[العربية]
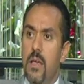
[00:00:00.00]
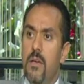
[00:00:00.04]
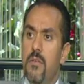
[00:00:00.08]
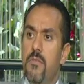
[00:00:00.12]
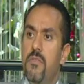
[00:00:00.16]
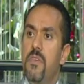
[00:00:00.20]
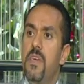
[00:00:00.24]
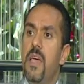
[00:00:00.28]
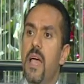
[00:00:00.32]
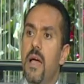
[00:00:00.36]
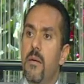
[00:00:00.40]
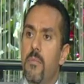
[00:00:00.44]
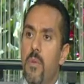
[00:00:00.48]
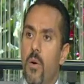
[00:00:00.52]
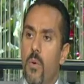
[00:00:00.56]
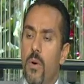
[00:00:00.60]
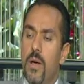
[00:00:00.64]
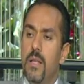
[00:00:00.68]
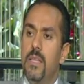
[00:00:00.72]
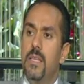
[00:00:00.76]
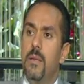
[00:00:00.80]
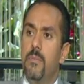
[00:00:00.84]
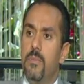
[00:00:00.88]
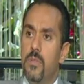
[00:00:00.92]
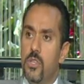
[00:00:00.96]
فيها
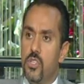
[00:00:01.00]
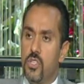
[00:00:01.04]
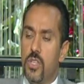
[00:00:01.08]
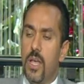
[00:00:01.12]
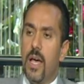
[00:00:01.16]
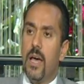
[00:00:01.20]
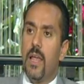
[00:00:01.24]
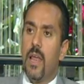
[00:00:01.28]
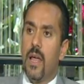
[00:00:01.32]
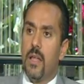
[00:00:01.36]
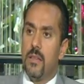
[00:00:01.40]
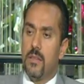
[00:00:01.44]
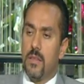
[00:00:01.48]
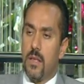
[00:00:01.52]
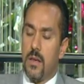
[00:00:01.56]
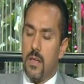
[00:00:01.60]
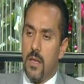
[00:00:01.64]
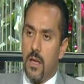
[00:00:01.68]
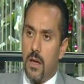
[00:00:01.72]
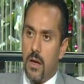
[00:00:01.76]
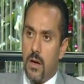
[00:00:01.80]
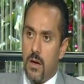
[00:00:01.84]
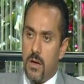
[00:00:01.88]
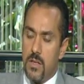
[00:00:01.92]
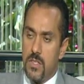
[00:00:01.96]
مواد بتشتغل عن طريق
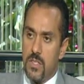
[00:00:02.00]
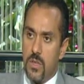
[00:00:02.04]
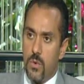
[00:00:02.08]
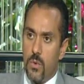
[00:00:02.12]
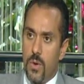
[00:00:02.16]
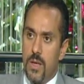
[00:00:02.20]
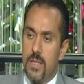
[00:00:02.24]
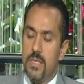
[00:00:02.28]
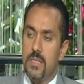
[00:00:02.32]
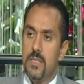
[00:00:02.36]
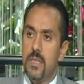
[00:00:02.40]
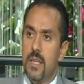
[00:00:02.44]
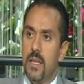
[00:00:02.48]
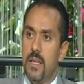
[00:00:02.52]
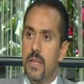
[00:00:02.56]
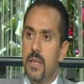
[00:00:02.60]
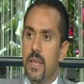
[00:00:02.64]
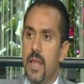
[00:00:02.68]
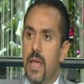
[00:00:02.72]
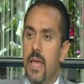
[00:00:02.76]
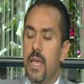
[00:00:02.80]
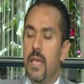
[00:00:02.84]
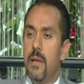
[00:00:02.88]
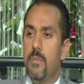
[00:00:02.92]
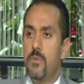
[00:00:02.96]
انقاص الوزن ان
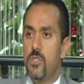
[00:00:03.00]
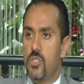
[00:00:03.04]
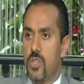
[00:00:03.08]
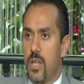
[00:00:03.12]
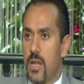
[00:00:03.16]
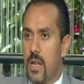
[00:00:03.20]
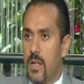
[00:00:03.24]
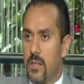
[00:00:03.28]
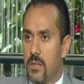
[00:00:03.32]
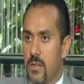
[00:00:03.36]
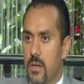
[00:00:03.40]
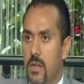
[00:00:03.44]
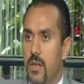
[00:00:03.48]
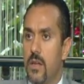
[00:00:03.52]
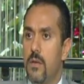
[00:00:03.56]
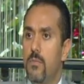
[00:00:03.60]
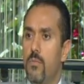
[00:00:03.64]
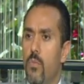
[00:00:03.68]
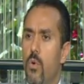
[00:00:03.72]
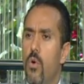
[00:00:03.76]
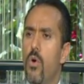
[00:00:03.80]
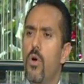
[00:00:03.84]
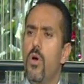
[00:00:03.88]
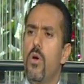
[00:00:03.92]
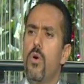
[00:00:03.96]
هي بتشتغل عن طريق
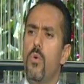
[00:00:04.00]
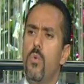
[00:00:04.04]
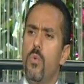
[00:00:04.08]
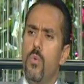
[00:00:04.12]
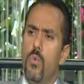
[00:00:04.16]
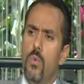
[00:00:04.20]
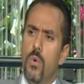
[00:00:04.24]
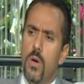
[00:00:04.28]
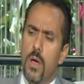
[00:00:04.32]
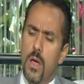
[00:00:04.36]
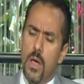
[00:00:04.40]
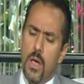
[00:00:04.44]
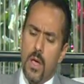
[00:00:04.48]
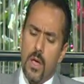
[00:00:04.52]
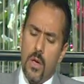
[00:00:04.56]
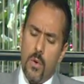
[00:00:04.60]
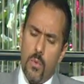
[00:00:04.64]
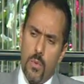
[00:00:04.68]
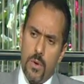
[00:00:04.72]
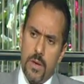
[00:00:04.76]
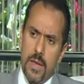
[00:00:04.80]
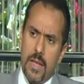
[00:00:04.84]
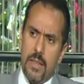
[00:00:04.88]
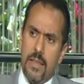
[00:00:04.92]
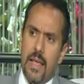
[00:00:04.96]
المخ و...
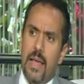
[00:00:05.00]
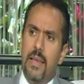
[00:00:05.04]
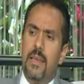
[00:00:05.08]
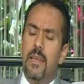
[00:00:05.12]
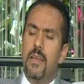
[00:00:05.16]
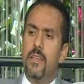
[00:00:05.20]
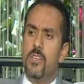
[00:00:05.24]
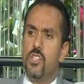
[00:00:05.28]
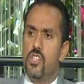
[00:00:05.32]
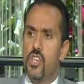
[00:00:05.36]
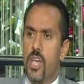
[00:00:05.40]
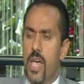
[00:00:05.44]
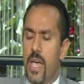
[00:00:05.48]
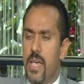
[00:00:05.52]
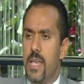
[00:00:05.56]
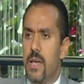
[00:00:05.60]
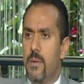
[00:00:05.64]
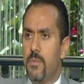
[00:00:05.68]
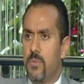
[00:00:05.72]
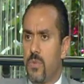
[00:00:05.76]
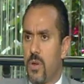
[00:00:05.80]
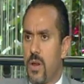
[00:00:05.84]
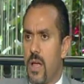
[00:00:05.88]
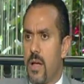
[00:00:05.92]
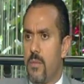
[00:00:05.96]
وانها تقلل الشهيه
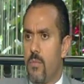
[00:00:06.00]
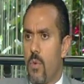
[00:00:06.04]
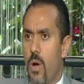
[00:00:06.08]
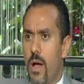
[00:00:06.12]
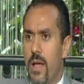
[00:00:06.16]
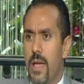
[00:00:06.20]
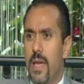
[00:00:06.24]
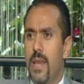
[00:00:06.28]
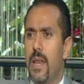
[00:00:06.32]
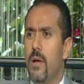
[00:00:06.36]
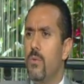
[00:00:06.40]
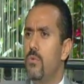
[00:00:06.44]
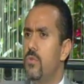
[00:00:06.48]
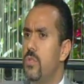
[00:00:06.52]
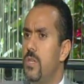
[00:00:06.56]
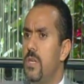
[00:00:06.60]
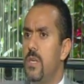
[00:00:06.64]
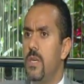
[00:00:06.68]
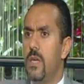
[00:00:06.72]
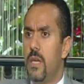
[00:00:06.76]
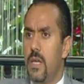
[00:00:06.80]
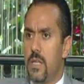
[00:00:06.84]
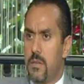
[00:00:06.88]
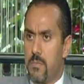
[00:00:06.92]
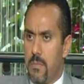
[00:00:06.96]
بطريقه معينه ودي
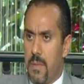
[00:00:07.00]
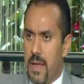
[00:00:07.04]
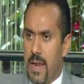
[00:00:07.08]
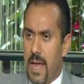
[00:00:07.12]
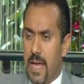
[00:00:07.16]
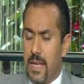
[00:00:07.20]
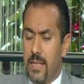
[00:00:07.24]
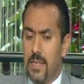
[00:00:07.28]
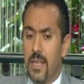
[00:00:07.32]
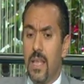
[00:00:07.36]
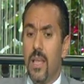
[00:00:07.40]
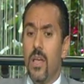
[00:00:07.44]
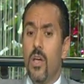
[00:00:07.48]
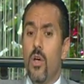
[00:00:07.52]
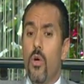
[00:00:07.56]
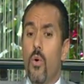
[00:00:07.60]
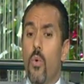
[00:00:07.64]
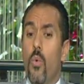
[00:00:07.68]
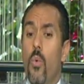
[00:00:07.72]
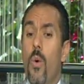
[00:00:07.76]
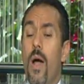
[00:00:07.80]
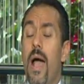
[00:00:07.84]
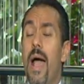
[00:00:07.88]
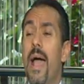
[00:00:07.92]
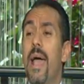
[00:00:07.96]
اتمنعت
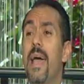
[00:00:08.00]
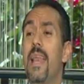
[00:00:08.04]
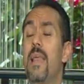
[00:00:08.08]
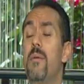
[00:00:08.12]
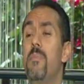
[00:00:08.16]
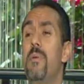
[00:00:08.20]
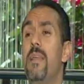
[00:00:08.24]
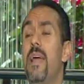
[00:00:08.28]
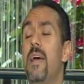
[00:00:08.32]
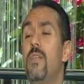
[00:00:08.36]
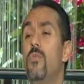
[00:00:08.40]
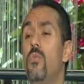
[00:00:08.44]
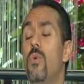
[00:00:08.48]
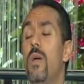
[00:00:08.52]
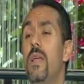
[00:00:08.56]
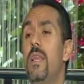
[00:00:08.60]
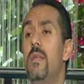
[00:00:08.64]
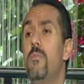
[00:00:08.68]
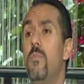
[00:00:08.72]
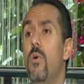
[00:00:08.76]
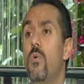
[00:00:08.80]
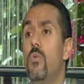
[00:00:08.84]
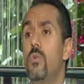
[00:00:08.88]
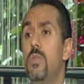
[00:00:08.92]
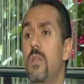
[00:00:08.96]
واغلب الادويه اللي
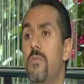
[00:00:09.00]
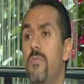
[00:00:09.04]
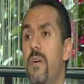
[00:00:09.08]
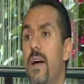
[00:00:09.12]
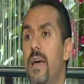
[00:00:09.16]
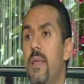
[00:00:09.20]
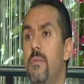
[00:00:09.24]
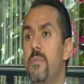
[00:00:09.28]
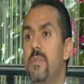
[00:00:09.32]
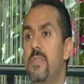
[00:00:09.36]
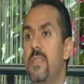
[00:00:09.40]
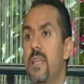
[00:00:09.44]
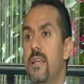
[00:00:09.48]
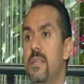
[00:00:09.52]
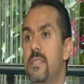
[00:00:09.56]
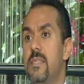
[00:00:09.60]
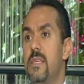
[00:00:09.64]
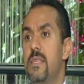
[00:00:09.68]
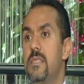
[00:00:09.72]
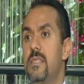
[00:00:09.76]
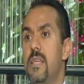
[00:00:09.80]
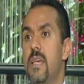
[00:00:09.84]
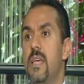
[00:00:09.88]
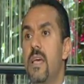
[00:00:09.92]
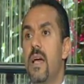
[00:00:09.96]
موجوده في عالم
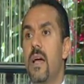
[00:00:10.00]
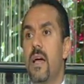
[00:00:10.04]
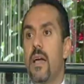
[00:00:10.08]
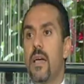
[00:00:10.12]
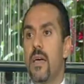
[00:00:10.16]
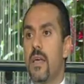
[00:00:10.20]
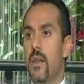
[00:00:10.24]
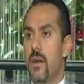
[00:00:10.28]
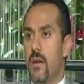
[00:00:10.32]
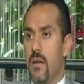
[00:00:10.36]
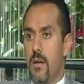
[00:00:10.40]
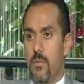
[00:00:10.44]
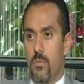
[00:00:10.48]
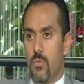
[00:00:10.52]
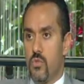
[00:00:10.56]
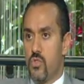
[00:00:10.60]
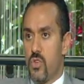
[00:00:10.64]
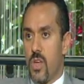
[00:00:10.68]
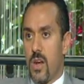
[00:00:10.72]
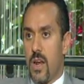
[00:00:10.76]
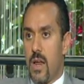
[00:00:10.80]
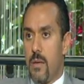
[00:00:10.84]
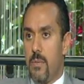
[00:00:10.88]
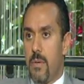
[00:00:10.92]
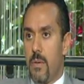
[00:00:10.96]
التخسيس هي غير
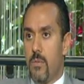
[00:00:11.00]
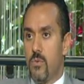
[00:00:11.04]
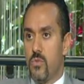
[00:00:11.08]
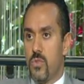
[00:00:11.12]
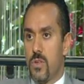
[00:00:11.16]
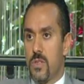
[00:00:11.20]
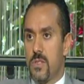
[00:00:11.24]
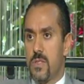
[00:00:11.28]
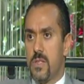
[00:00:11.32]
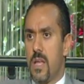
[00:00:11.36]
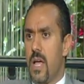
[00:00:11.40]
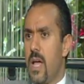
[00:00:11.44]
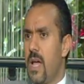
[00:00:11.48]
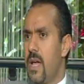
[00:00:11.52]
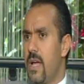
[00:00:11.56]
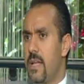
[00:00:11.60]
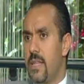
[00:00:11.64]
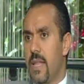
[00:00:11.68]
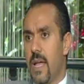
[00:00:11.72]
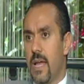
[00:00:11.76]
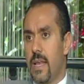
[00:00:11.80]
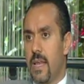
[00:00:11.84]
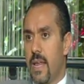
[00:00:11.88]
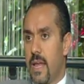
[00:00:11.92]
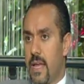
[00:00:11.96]
مصرح بها من وزاره الصحه هي
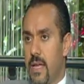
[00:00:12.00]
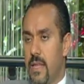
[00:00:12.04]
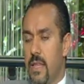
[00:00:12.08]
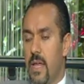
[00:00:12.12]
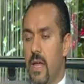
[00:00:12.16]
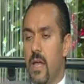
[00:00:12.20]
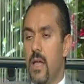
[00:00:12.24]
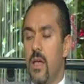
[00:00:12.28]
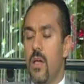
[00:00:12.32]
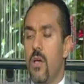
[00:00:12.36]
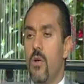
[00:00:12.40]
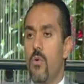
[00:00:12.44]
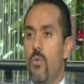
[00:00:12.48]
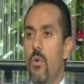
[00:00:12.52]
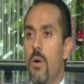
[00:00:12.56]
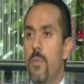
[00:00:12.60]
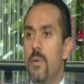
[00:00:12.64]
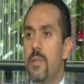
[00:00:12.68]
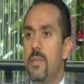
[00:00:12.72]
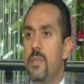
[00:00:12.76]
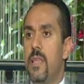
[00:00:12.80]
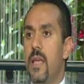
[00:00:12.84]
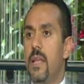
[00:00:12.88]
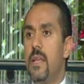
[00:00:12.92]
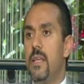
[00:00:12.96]
داخله كده
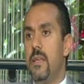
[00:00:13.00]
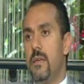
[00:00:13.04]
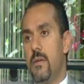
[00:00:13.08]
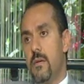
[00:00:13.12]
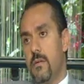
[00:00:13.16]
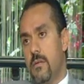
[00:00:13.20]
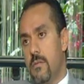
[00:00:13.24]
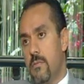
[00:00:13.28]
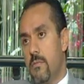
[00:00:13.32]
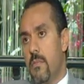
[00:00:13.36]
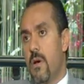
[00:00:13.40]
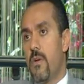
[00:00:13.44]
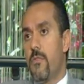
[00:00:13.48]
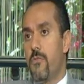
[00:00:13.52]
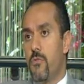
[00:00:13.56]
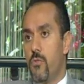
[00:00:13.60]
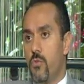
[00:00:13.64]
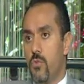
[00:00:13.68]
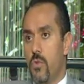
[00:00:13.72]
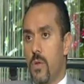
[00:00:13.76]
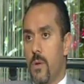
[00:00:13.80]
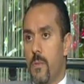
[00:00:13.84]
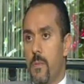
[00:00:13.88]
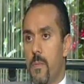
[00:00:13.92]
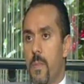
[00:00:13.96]
وبالتالي
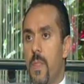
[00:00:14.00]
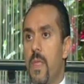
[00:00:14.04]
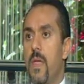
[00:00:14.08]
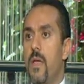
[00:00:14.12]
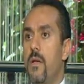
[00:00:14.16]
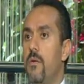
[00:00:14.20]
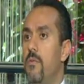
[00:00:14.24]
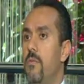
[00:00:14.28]
مرفوضه تمام